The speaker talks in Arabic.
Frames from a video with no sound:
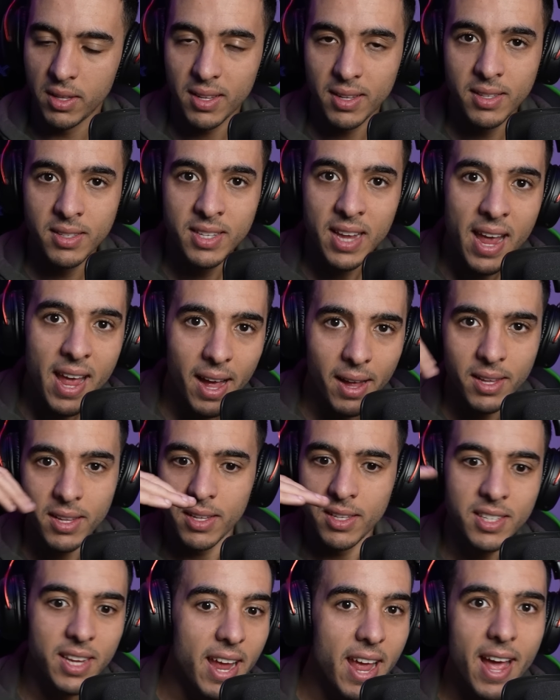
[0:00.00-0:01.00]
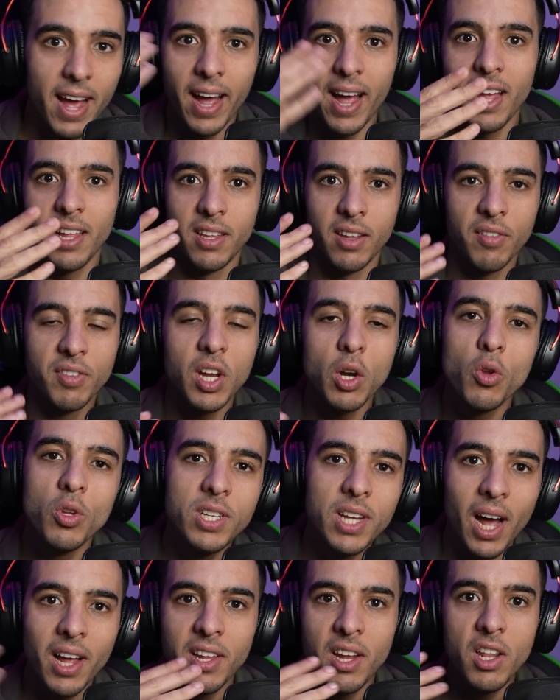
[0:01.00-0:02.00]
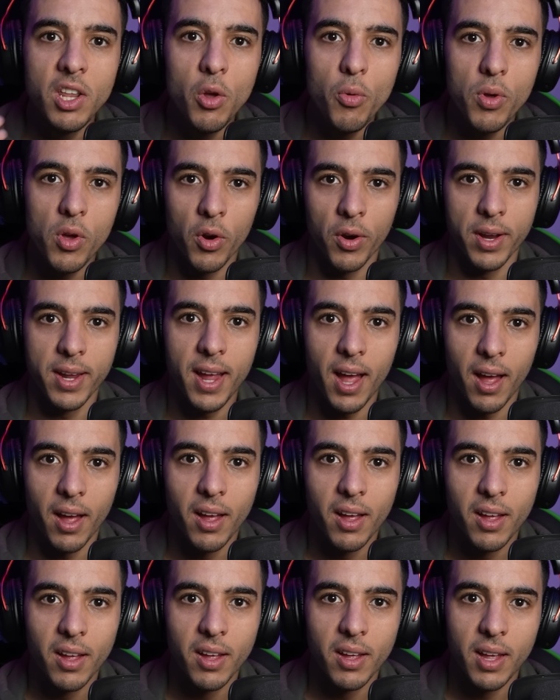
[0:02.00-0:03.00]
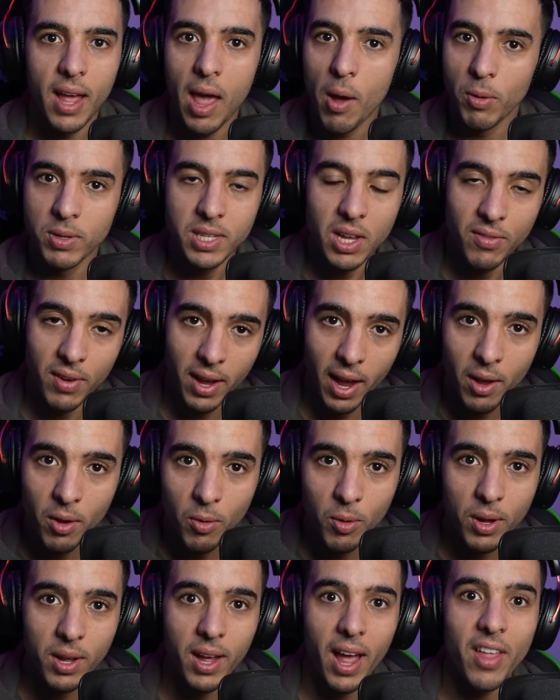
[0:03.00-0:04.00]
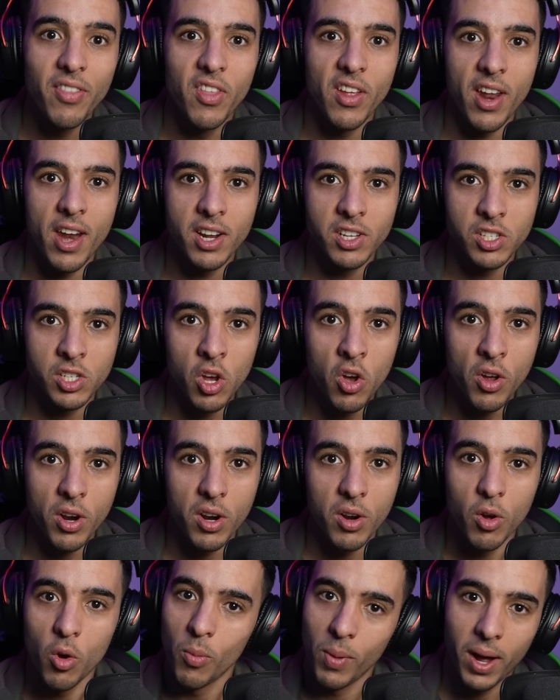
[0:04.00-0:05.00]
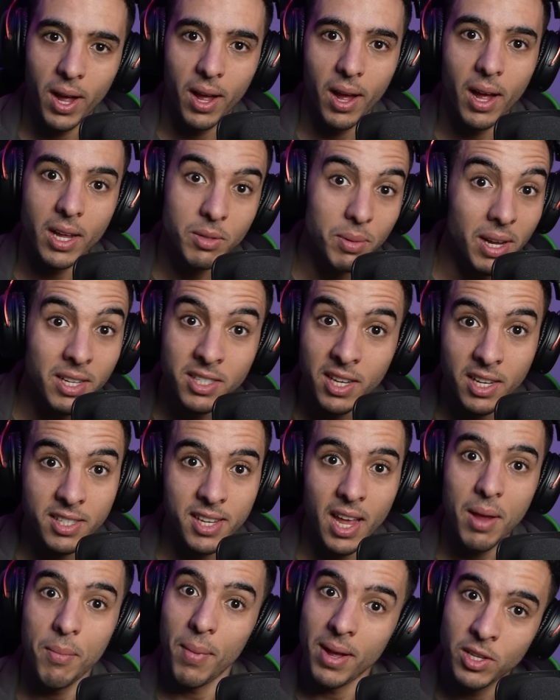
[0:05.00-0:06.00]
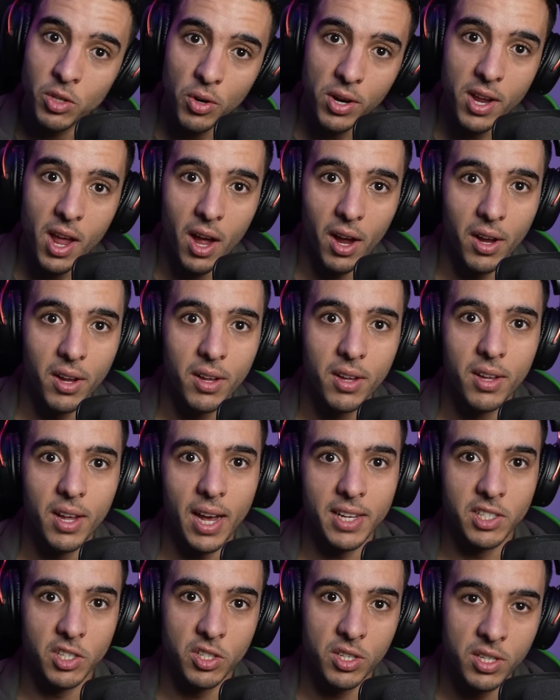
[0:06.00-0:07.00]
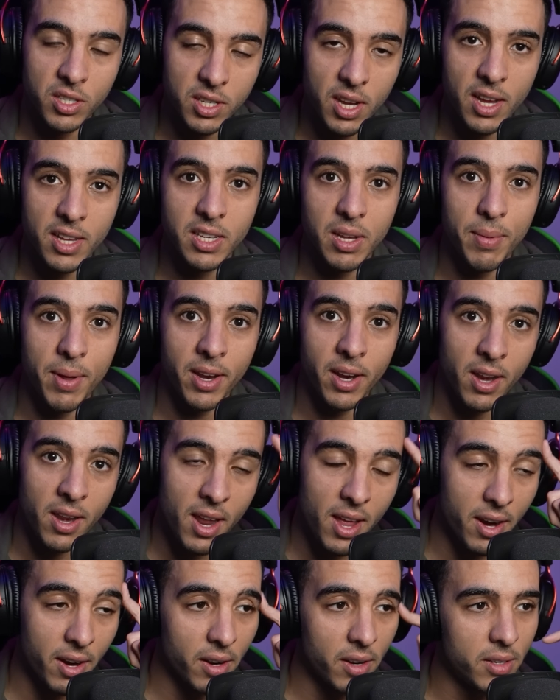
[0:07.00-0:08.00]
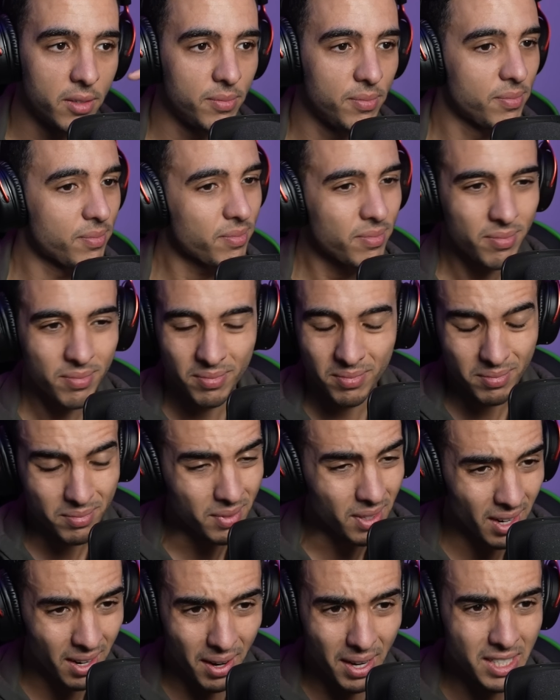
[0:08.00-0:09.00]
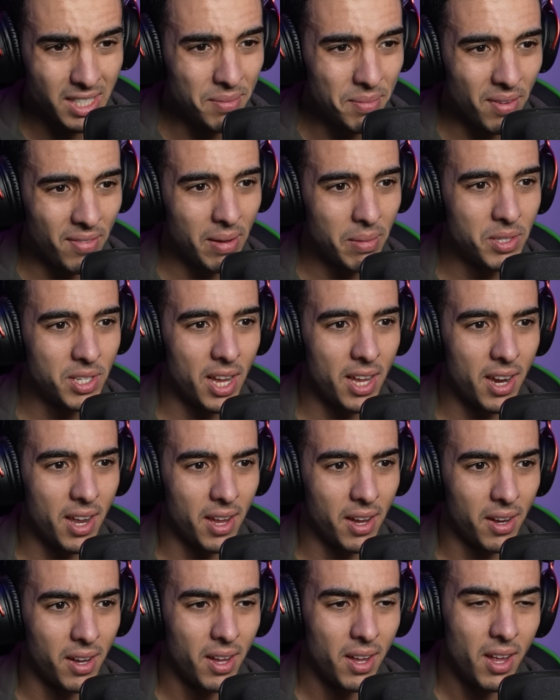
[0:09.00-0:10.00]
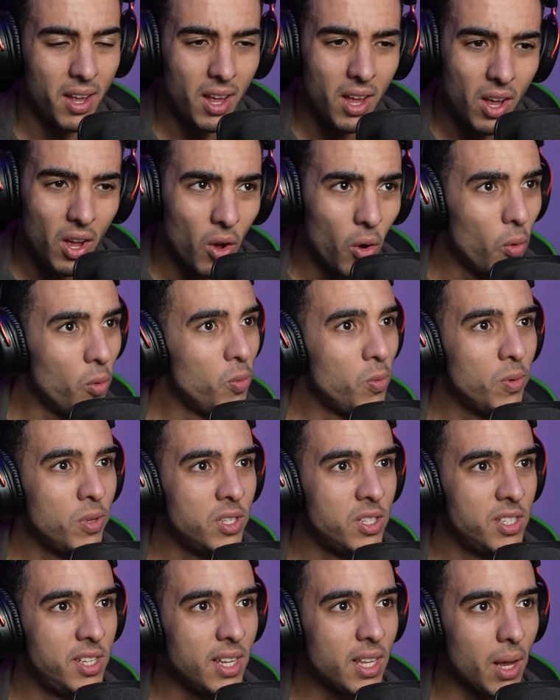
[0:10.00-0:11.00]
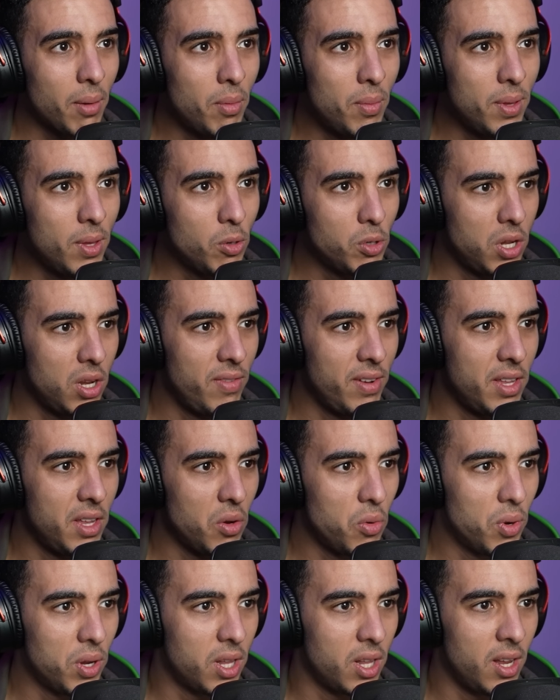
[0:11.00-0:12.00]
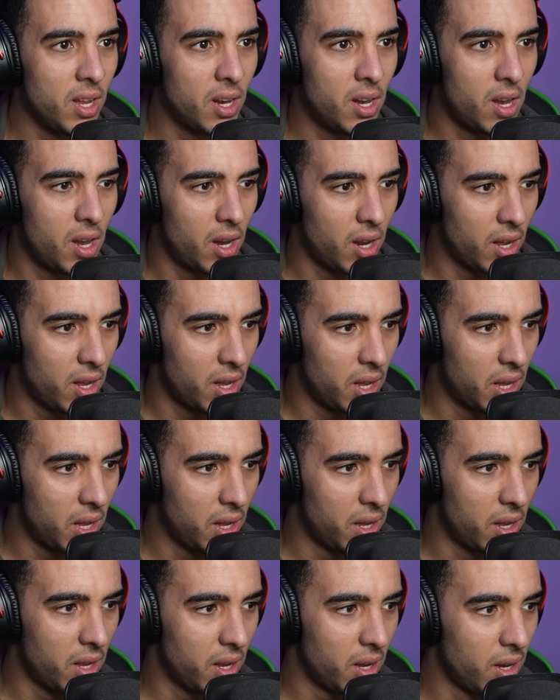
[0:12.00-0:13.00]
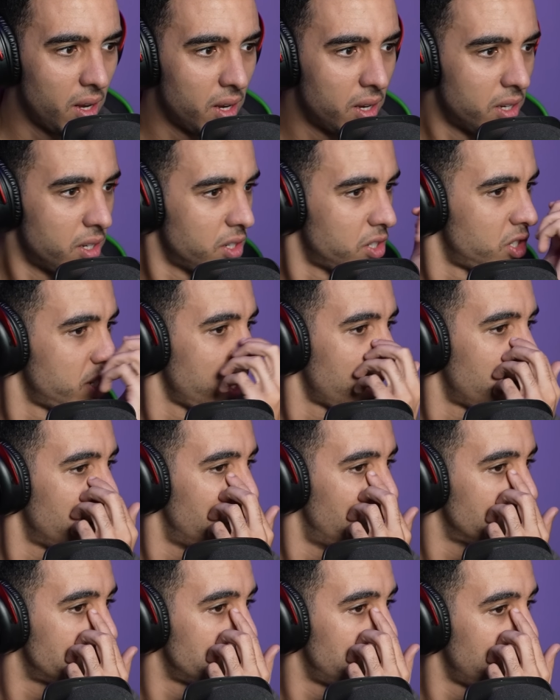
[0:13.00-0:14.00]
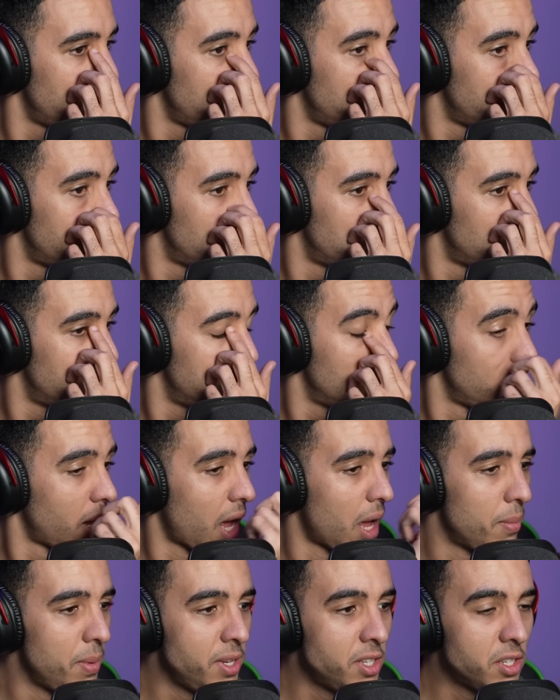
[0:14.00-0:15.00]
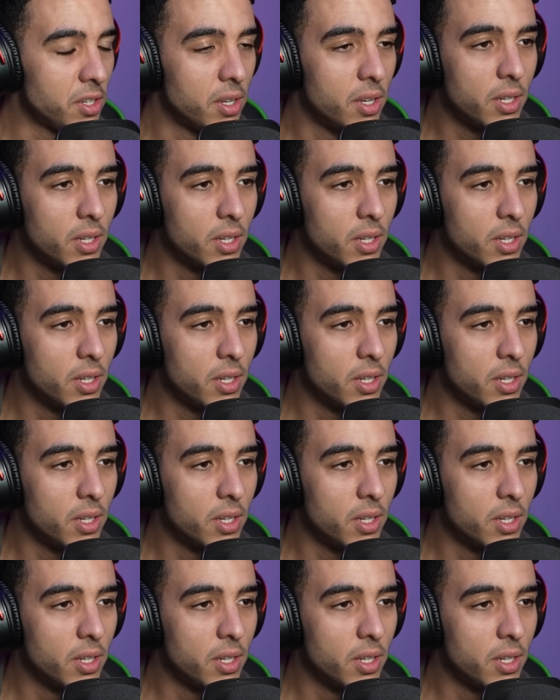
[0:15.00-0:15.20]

انت انت غادي نفترض انت غادي لنيويورك كاع ايوا صافي غيدير عليك السحور وما غتبقى انت صايم مع تركيا حتى انت يتابع لك النار هادشي ما فهمت انا ونزيد قبل ما ندوز الفيديوهات ديال آه، آه، الشيخ عثمان آه، الخامس